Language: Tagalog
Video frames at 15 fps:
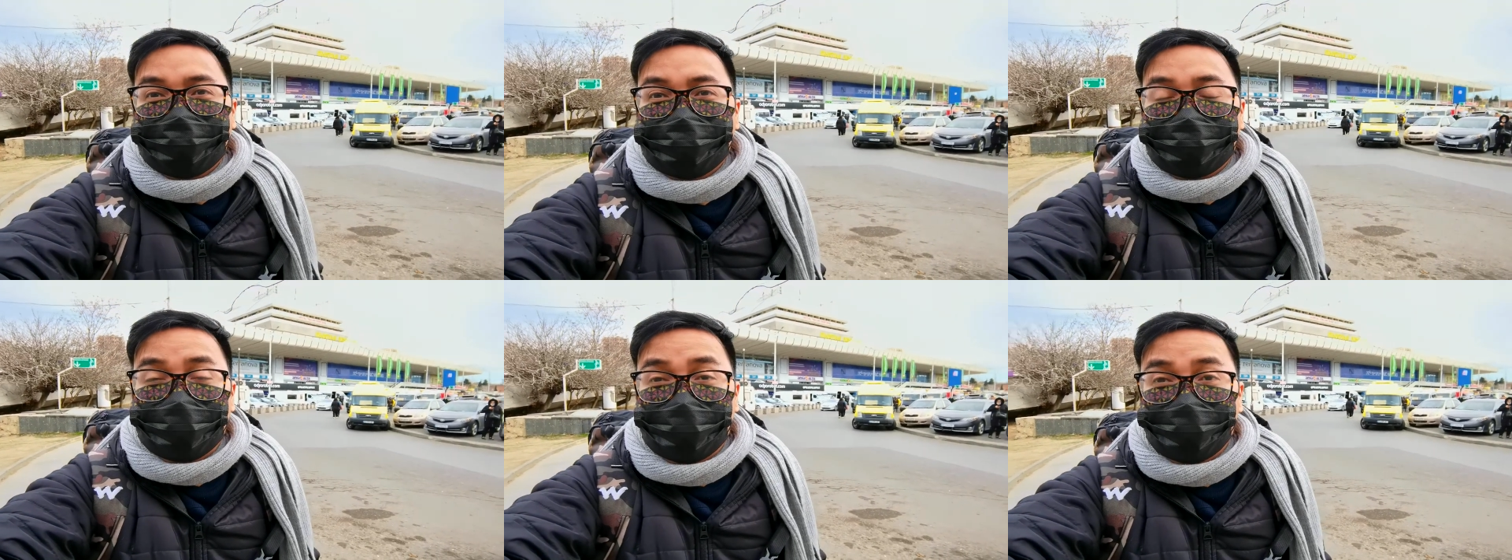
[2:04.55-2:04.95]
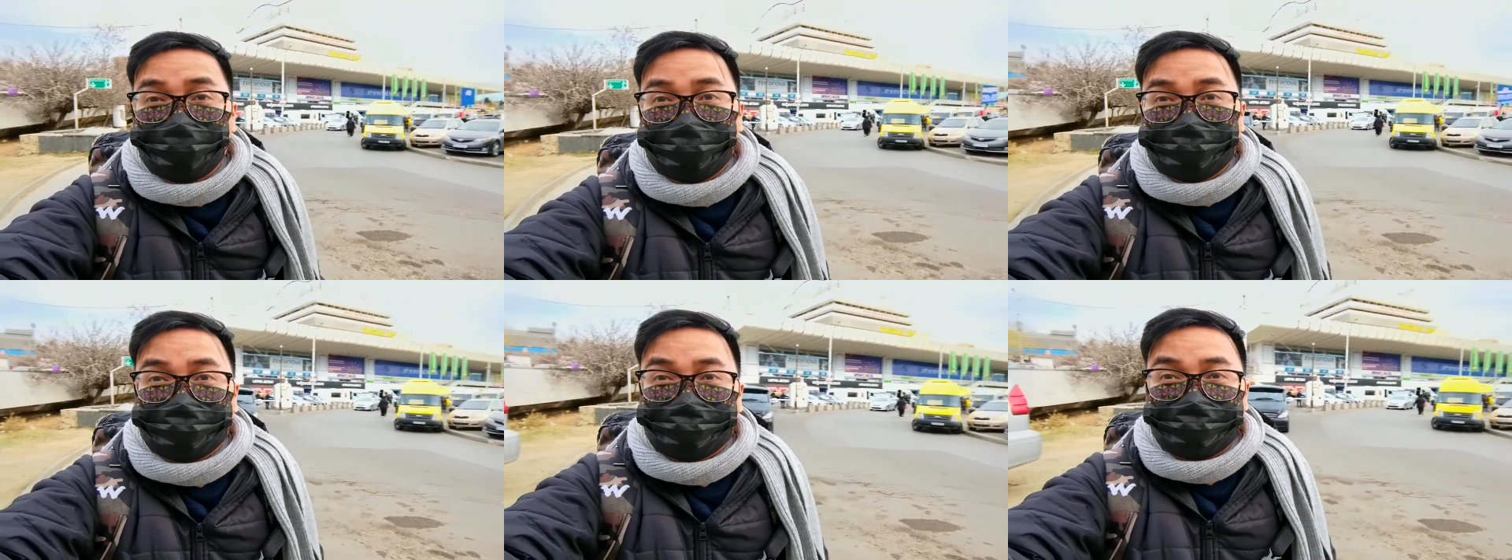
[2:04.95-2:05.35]

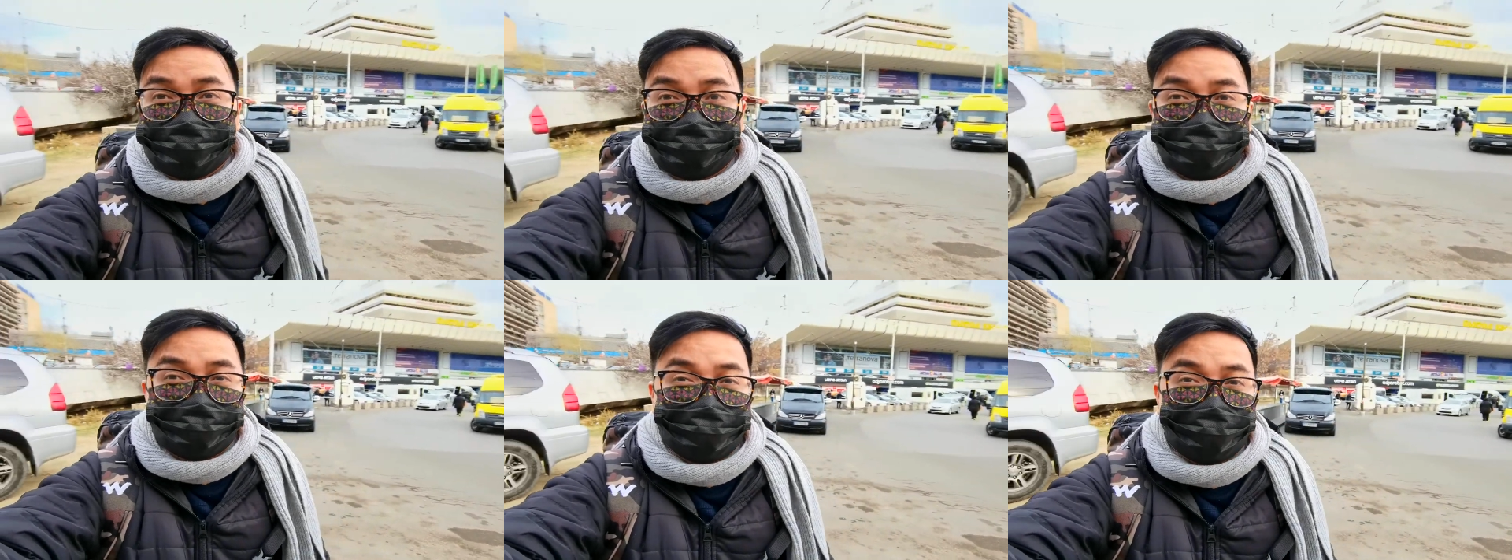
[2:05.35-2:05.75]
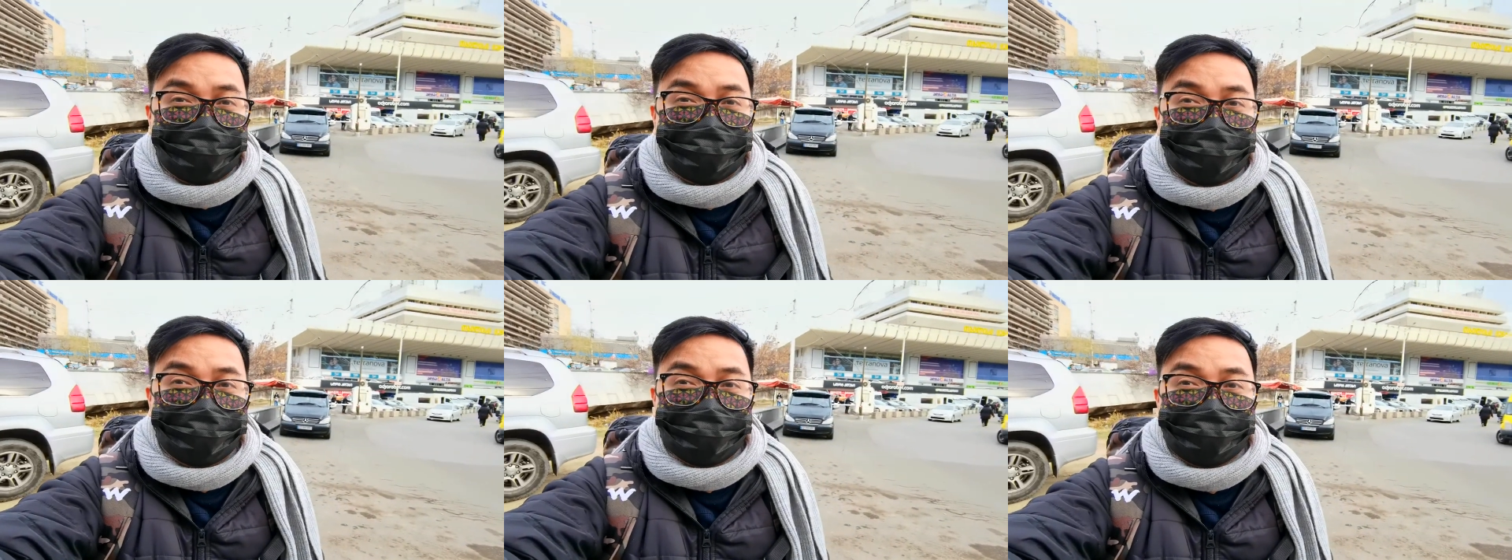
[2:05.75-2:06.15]
railway station
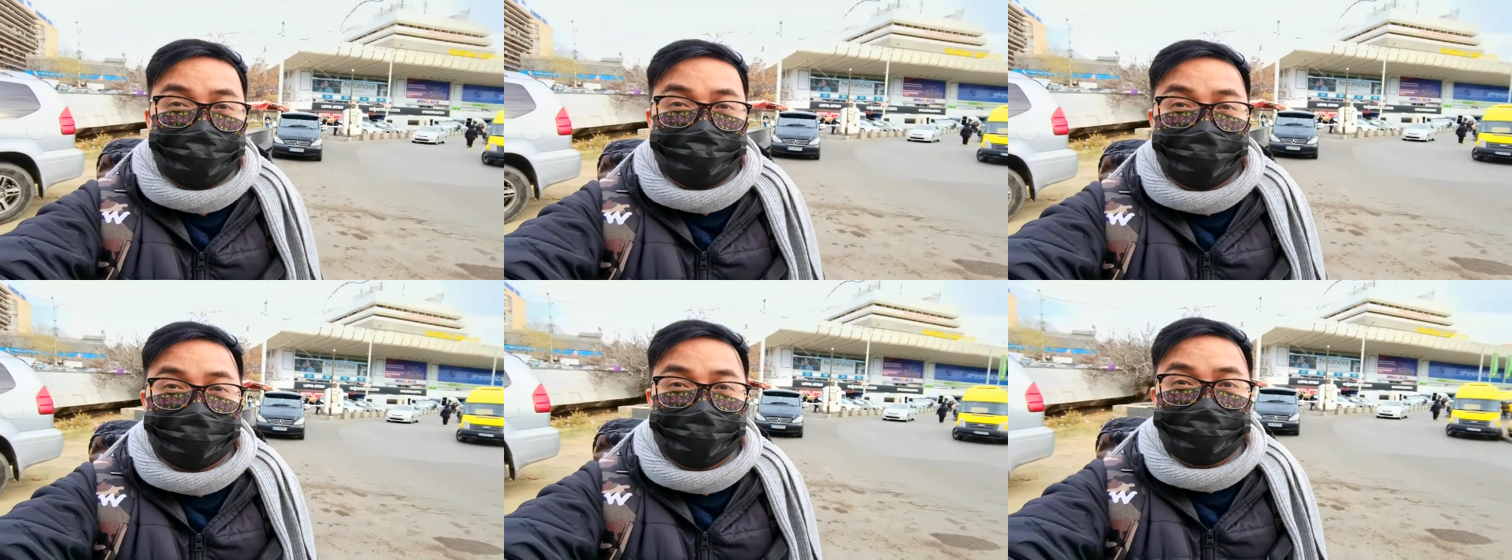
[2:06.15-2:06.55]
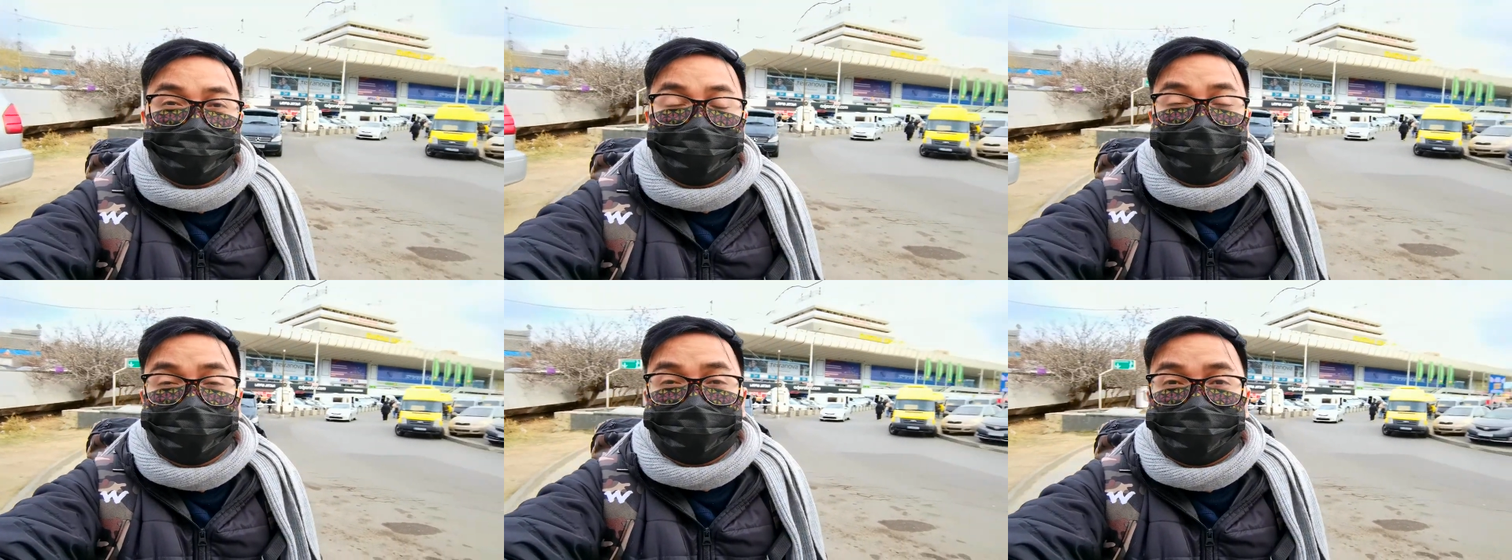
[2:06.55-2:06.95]
dito sa may
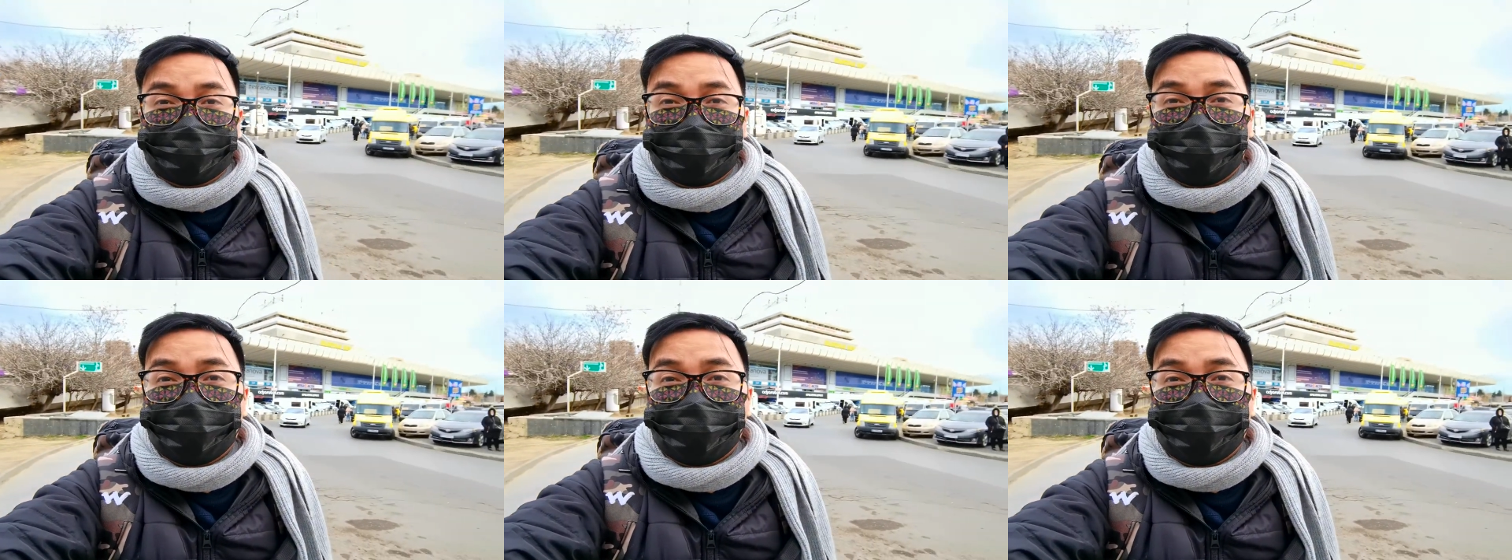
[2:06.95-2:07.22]
TBEC.